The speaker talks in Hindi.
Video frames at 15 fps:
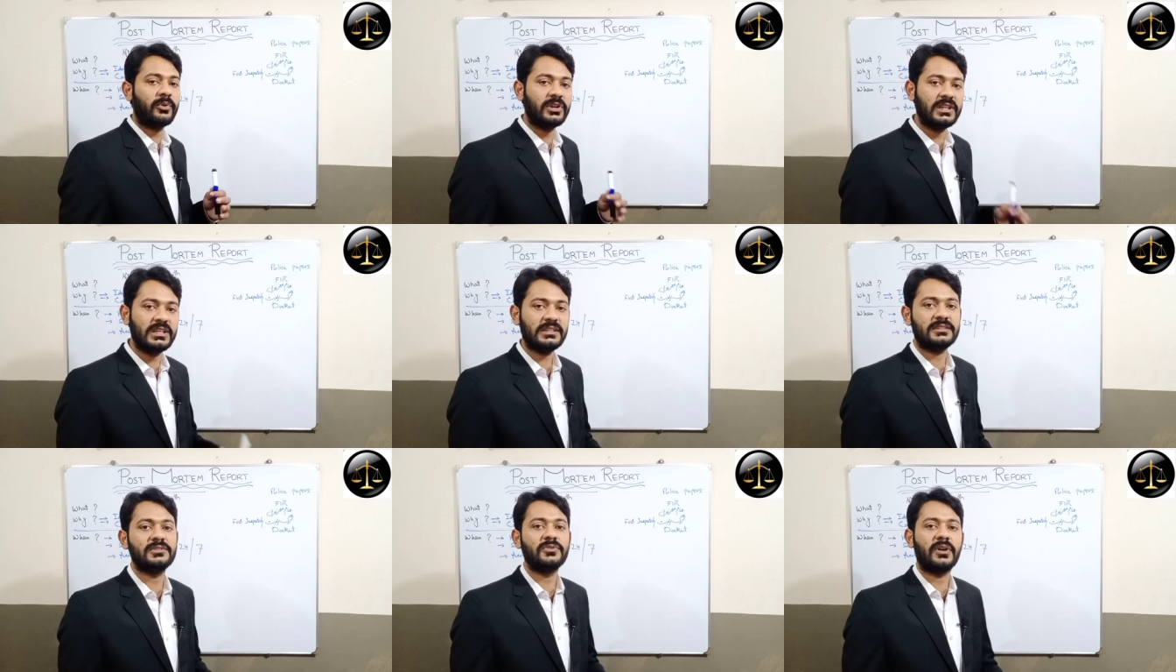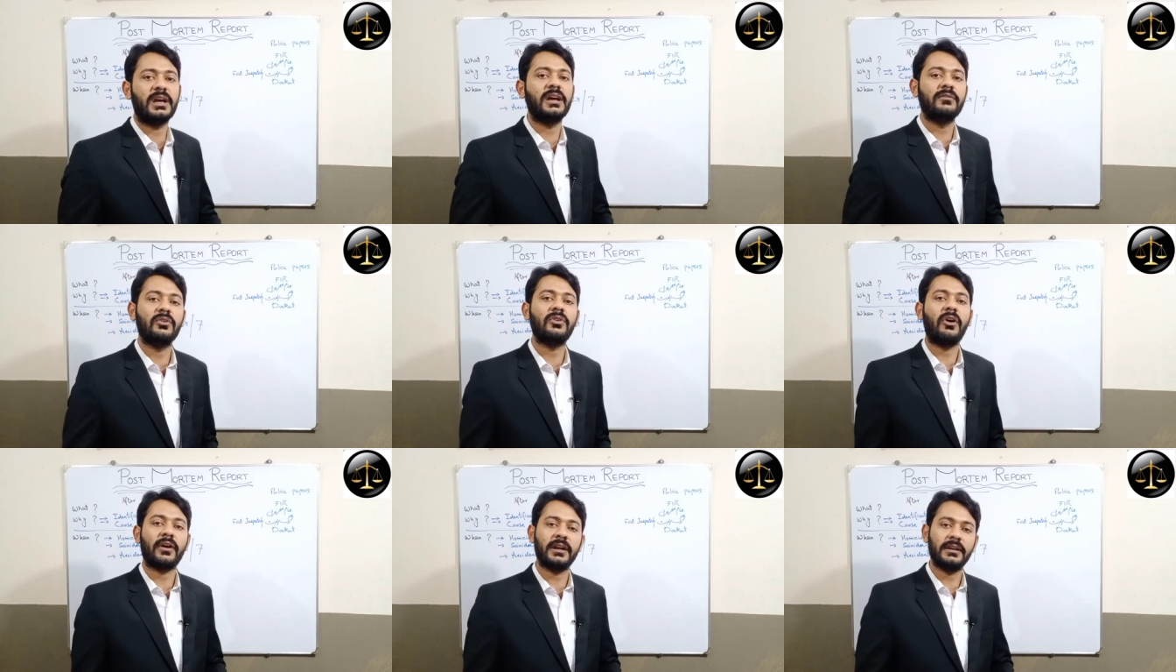पुलिस जो है वो
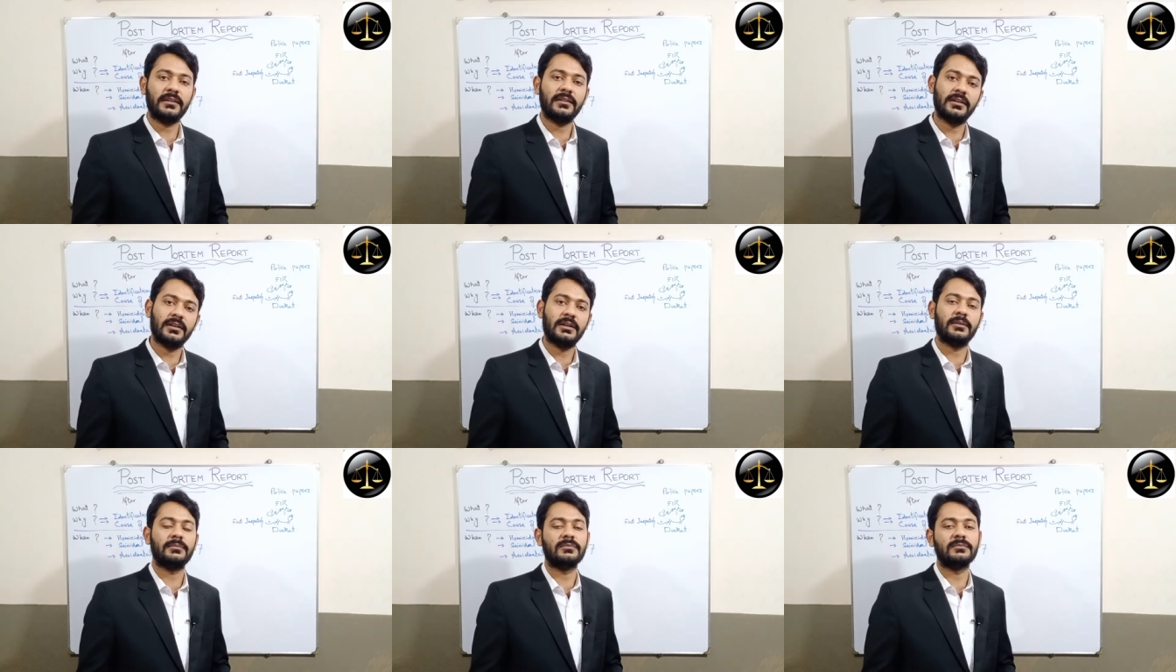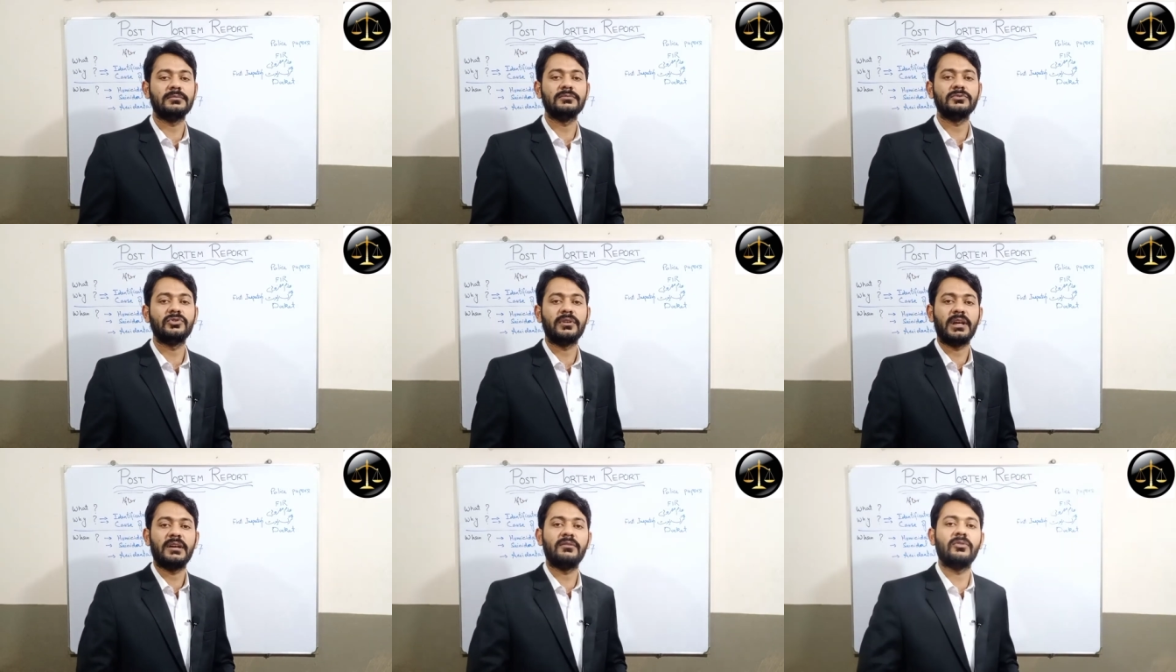डॉकेट
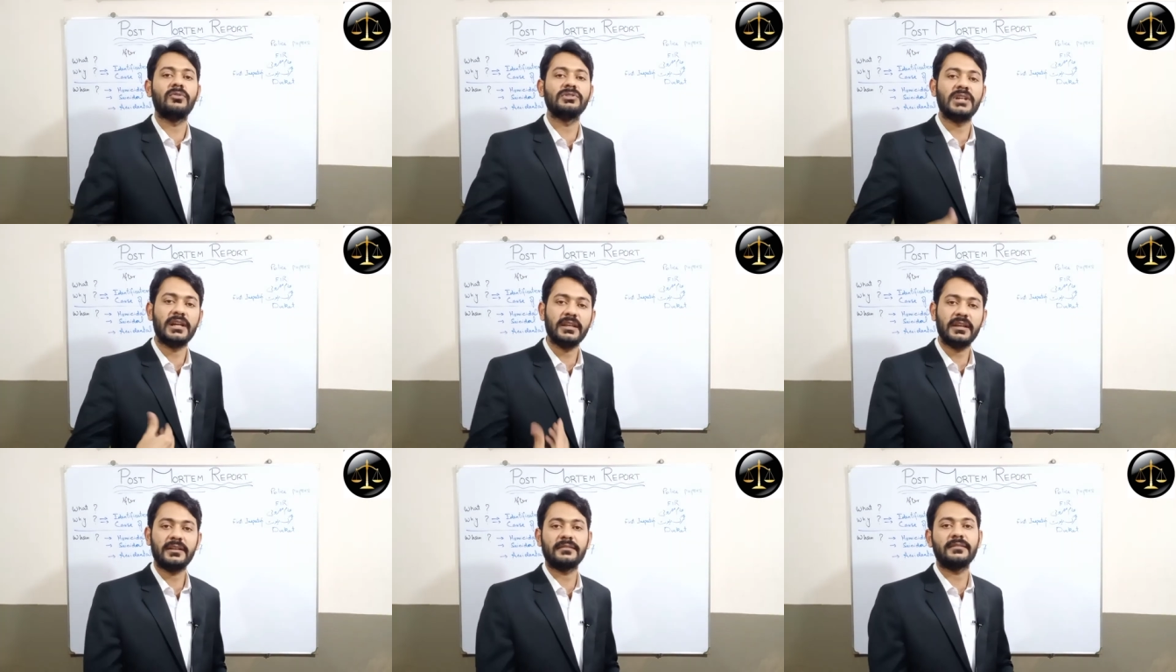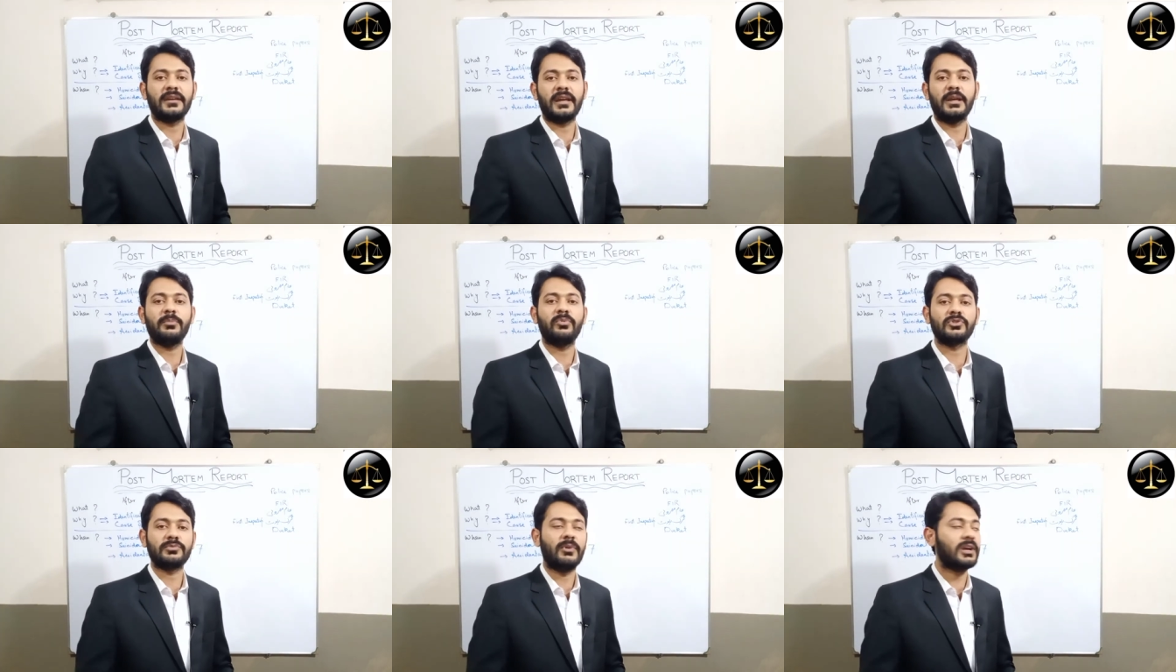जो है वो जारी करता है
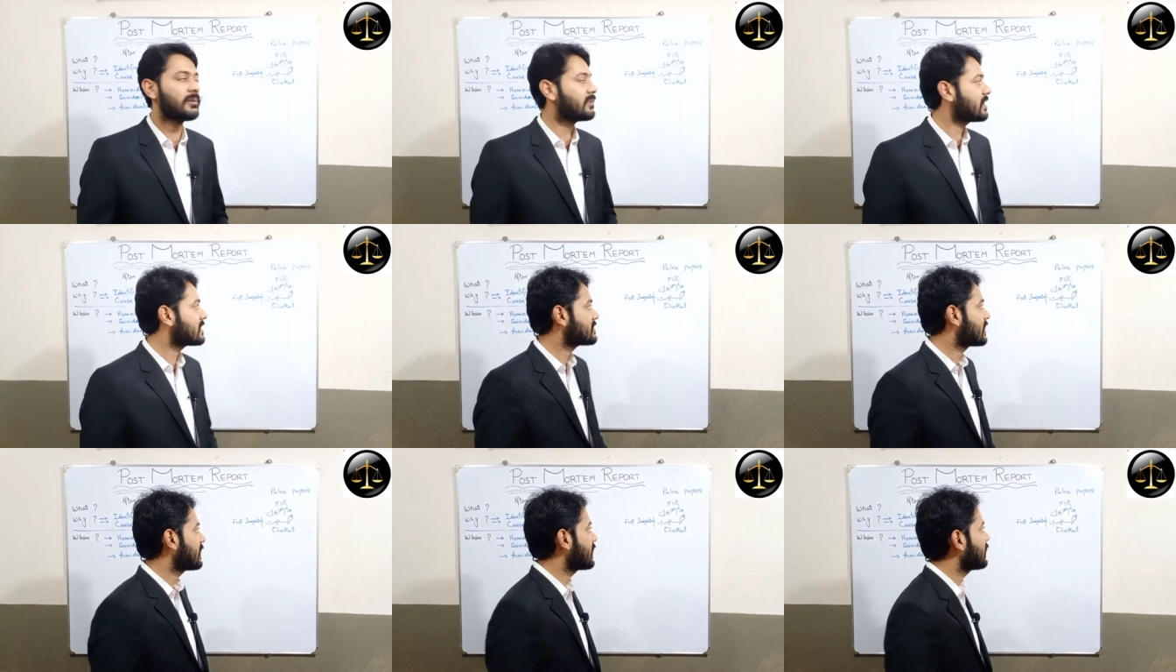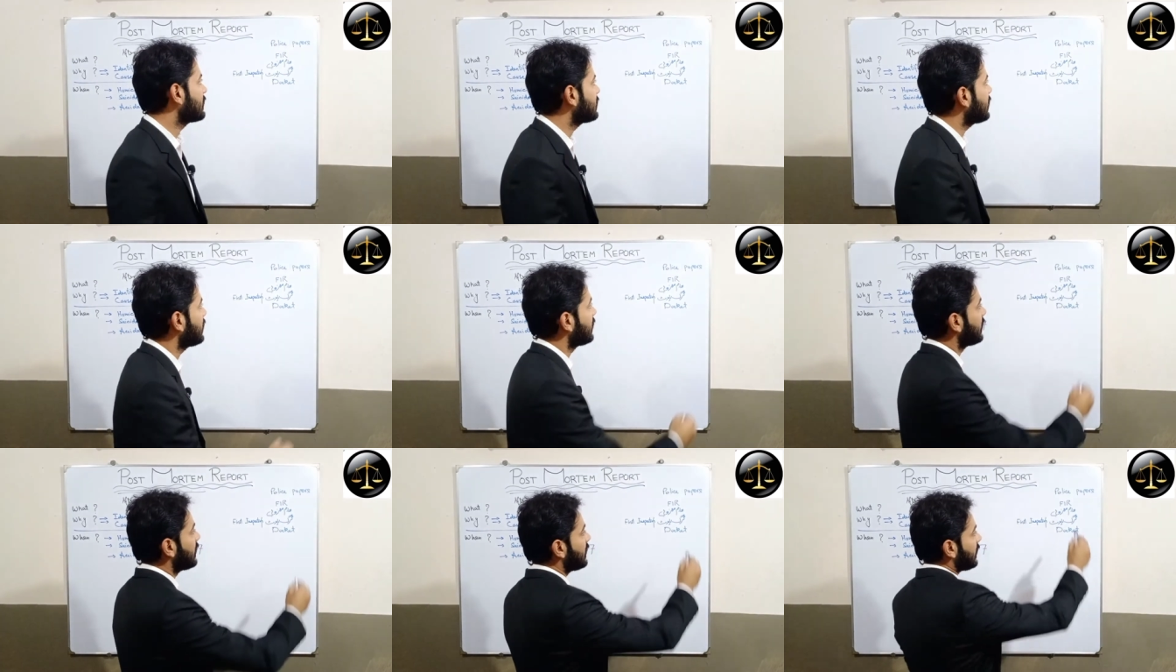पोस्टमार्टम किए जाने के लिए
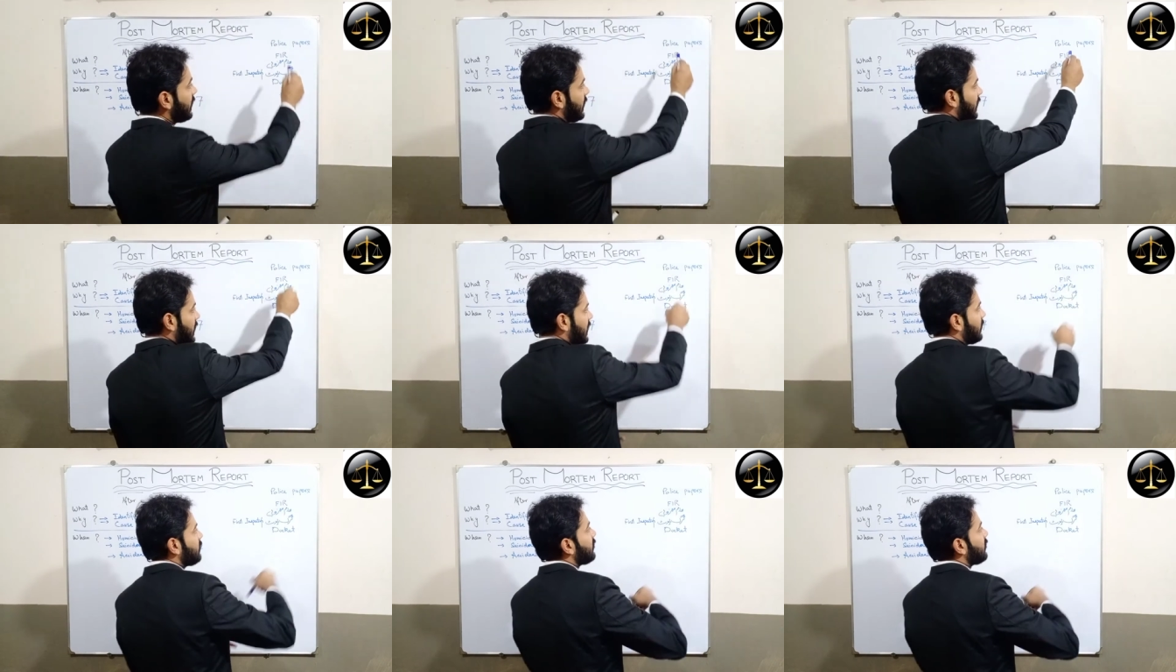इन